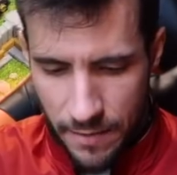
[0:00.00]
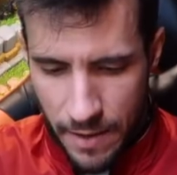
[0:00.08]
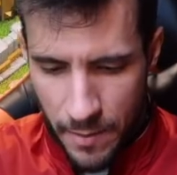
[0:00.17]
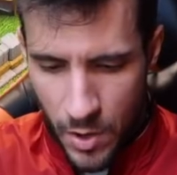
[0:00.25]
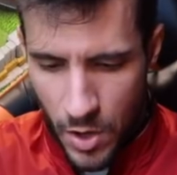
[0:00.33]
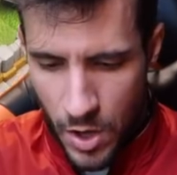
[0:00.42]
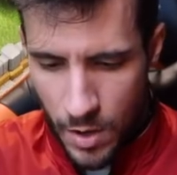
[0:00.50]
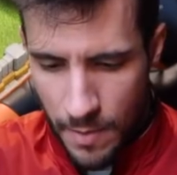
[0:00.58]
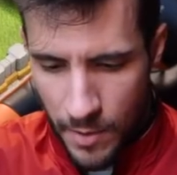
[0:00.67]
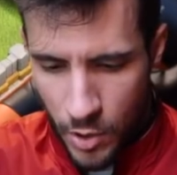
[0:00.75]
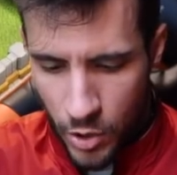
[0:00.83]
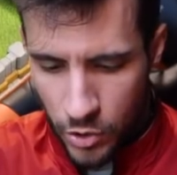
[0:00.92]
que vamos,
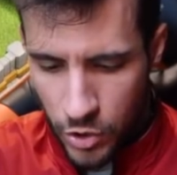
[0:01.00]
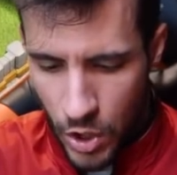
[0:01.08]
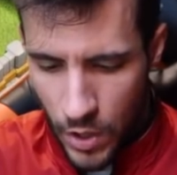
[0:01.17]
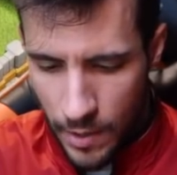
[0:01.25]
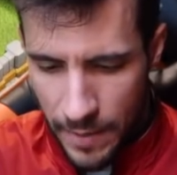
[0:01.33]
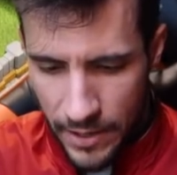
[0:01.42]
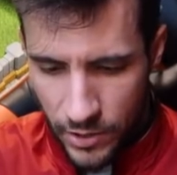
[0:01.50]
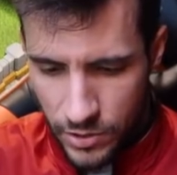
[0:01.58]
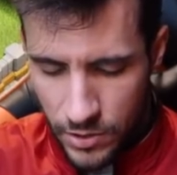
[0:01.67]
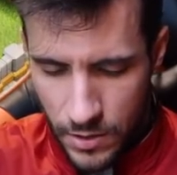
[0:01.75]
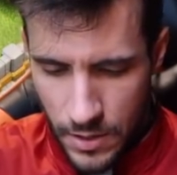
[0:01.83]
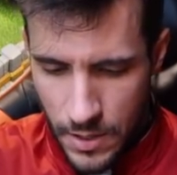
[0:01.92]
vamos con todo,
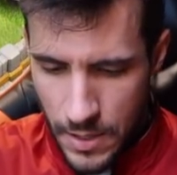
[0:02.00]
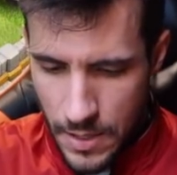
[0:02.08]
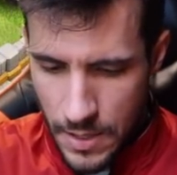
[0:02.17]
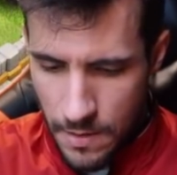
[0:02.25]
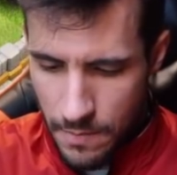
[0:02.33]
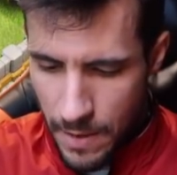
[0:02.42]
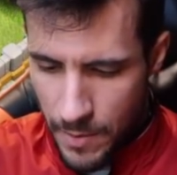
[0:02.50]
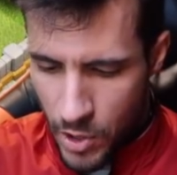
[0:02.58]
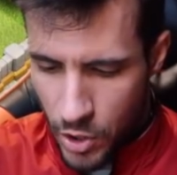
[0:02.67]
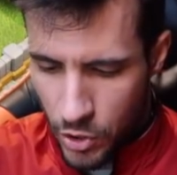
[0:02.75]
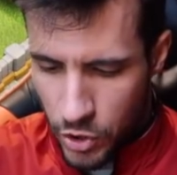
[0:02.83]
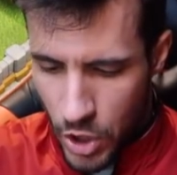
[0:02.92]
hermanos.
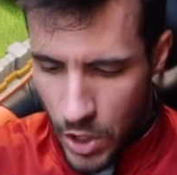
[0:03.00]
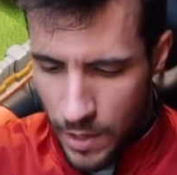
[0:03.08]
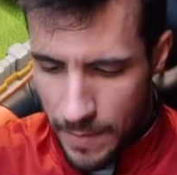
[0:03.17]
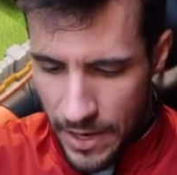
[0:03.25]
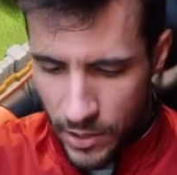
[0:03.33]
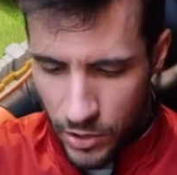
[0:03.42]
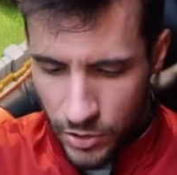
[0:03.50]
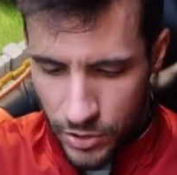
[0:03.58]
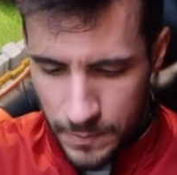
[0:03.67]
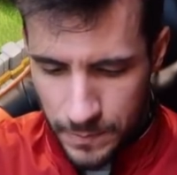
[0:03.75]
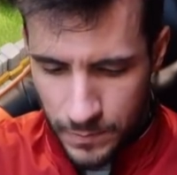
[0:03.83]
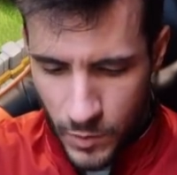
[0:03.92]
Vamos con todo,
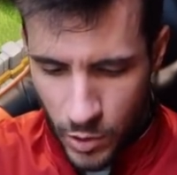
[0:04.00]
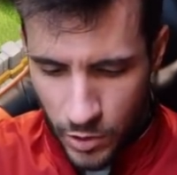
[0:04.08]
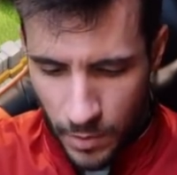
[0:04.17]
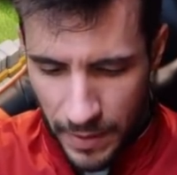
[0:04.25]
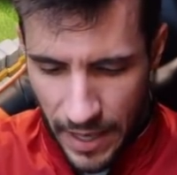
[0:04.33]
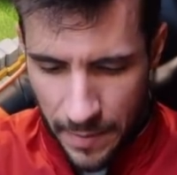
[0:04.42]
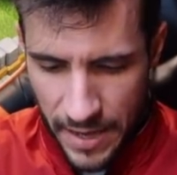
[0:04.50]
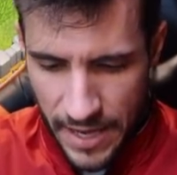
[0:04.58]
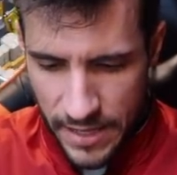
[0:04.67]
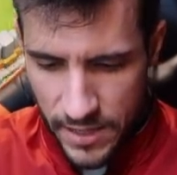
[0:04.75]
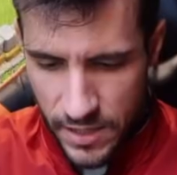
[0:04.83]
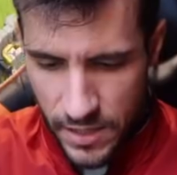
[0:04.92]
hermanos. Otro peca
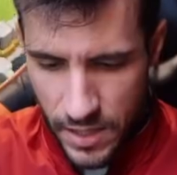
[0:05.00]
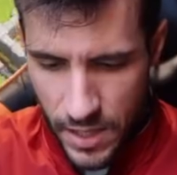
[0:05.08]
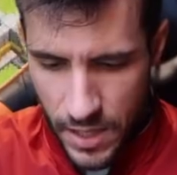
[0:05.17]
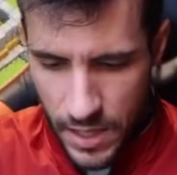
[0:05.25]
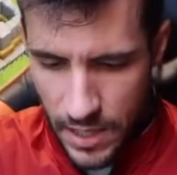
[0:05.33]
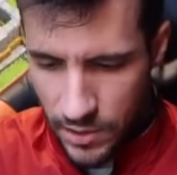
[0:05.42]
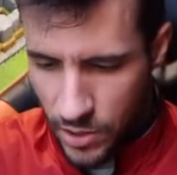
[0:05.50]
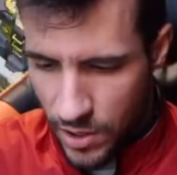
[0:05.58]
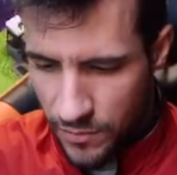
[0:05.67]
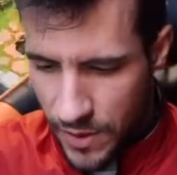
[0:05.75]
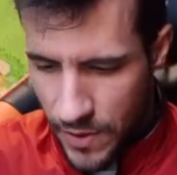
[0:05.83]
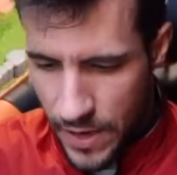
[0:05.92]
más y la
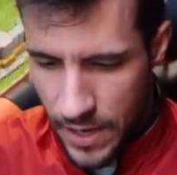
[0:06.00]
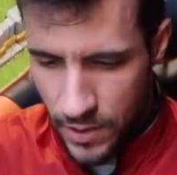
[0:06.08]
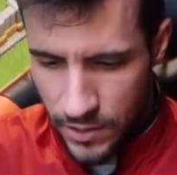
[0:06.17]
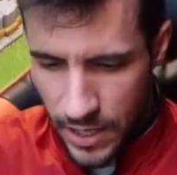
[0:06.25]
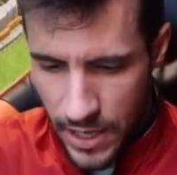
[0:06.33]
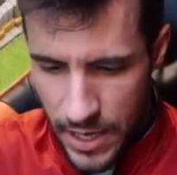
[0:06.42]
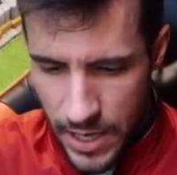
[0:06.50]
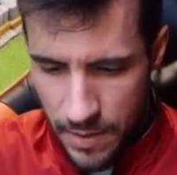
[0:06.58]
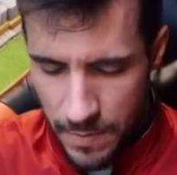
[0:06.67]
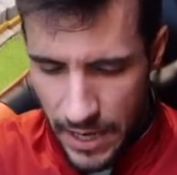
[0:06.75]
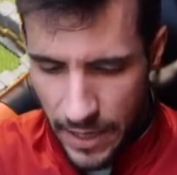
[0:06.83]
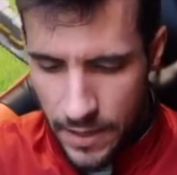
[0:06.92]
torre infierno ahí, otra ahí,
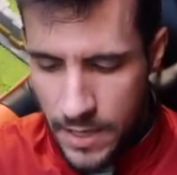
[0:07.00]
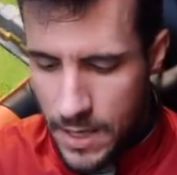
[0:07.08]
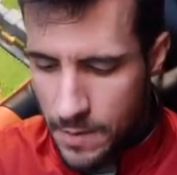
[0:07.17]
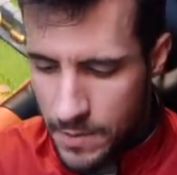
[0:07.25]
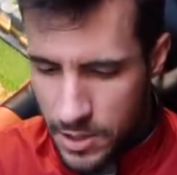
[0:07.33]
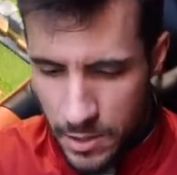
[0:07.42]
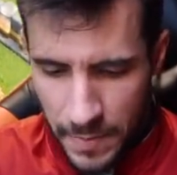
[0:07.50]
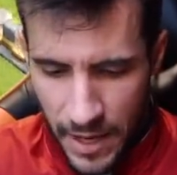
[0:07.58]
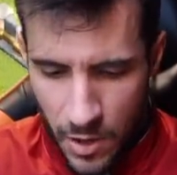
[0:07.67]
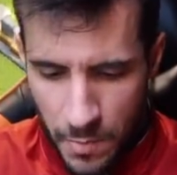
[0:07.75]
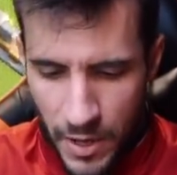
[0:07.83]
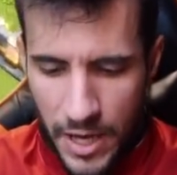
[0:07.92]
vale. Nos
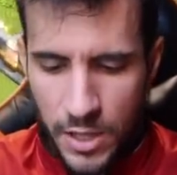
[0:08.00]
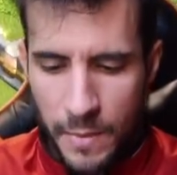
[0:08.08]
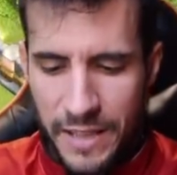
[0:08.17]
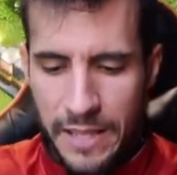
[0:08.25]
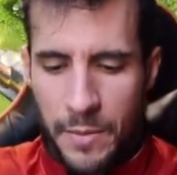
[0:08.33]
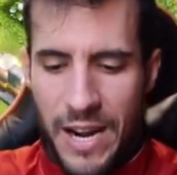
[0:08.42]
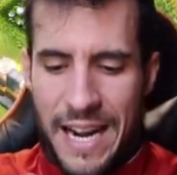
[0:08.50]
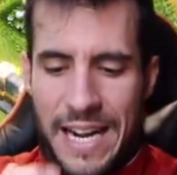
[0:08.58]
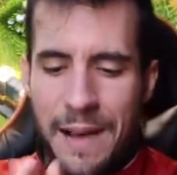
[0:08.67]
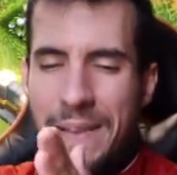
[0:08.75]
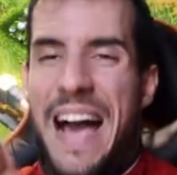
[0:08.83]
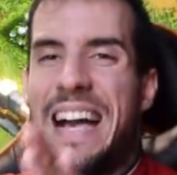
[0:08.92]
un poquito, metemos la
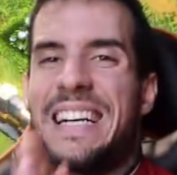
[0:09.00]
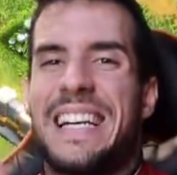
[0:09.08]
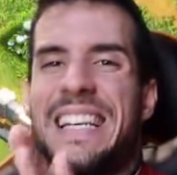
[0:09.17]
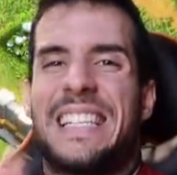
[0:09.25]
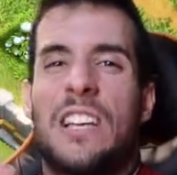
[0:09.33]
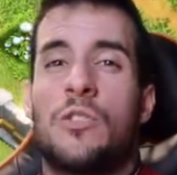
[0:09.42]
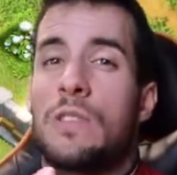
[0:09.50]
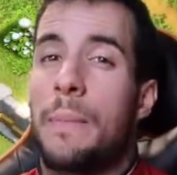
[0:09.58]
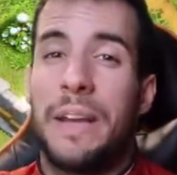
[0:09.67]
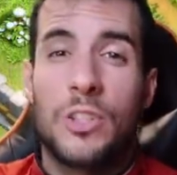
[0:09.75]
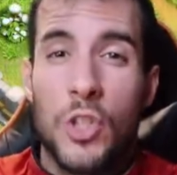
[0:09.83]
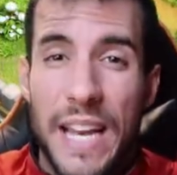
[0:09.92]
rabia. Ese
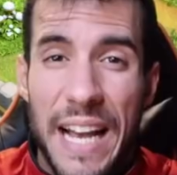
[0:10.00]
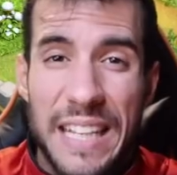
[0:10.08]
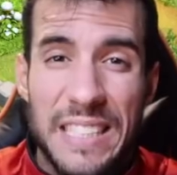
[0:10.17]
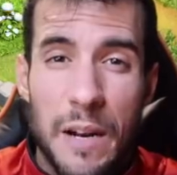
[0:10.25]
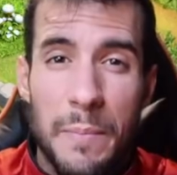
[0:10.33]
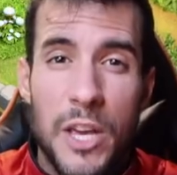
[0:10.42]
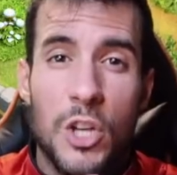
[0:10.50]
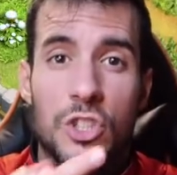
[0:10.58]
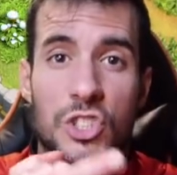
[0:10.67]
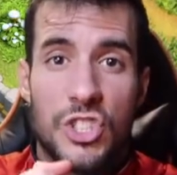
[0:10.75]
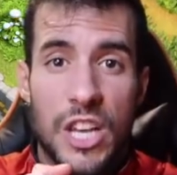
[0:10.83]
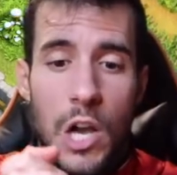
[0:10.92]
ayuntamiento tiene que ser mío
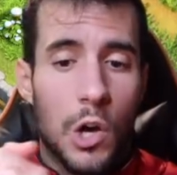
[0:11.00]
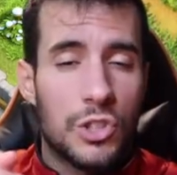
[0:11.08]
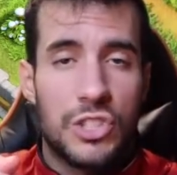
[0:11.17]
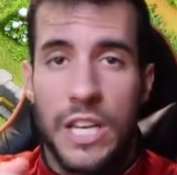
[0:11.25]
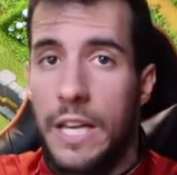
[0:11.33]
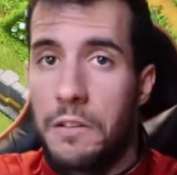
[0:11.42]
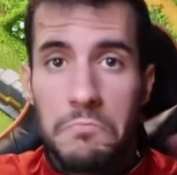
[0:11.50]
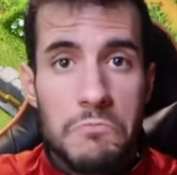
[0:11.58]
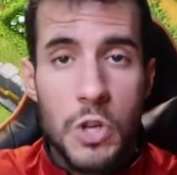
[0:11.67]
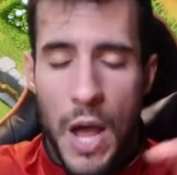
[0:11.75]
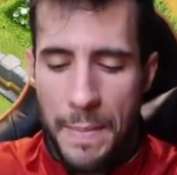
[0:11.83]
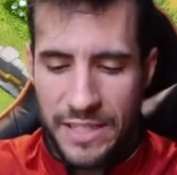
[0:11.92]
sí o sí.
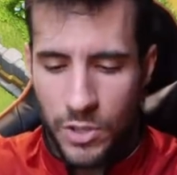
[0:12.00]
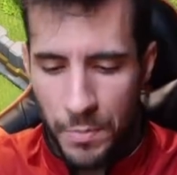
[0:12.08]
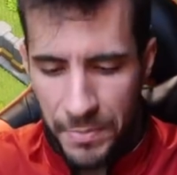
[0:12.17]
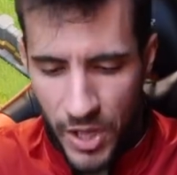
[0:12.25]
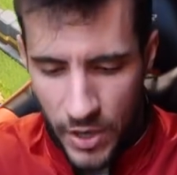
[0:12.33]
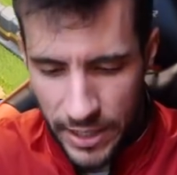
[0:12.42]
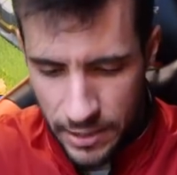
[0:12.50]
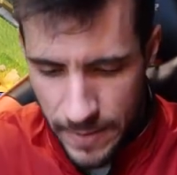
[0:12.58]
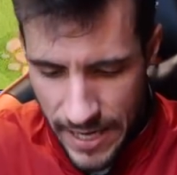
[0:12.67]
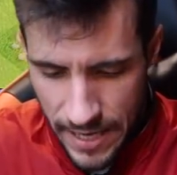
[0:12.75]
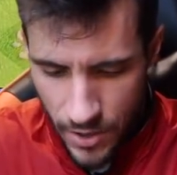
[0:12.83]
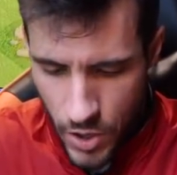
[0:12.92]
No hay más opciones,
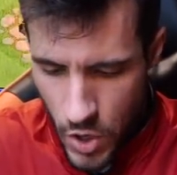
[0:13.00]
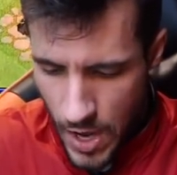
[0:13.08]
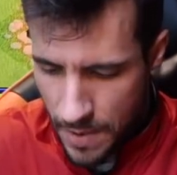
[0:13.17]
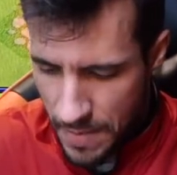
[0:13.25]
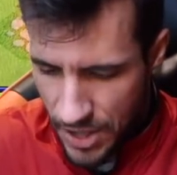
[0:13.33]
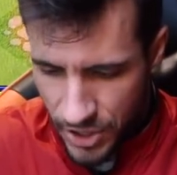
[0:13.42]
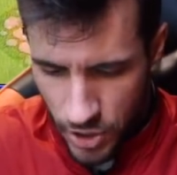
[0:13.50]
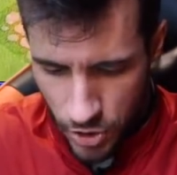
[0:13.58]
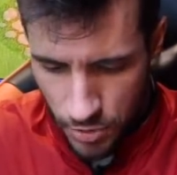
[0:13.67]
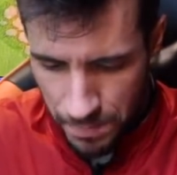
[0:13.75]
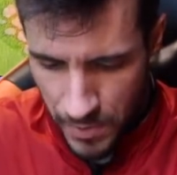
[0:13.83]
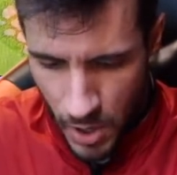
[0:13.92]
¿vale? No hay más
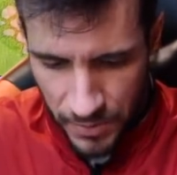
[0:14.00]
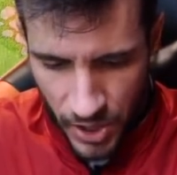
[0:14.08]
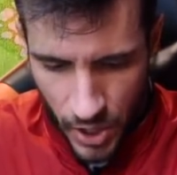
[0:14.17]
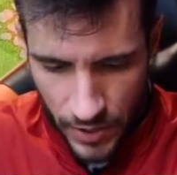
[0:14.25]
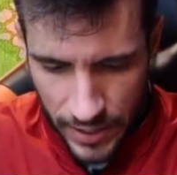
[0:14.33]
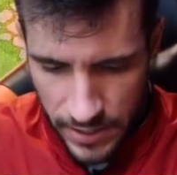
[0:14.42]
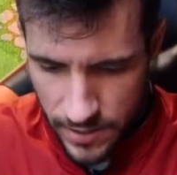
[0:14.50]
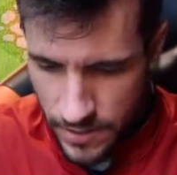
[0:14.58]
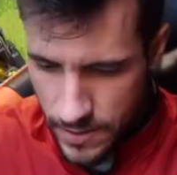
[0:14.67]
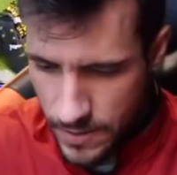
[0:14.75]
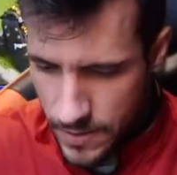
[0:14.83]
opciones.